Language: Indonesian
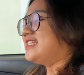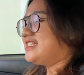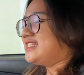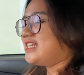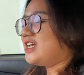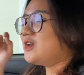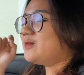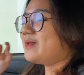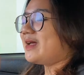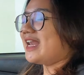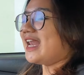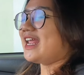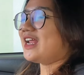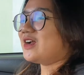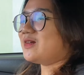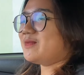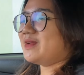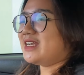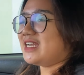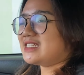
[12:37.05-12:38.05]
Jangan lupa like,
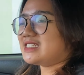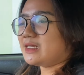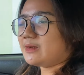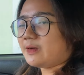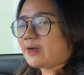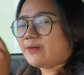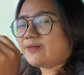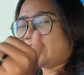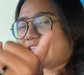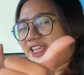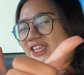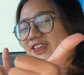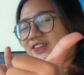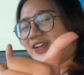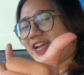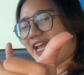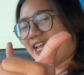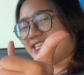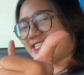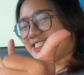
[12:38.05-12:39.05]
comment, dan subscribe. Thank you
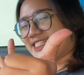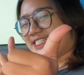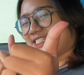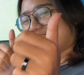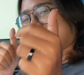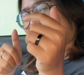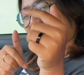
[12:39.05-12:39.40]
guys.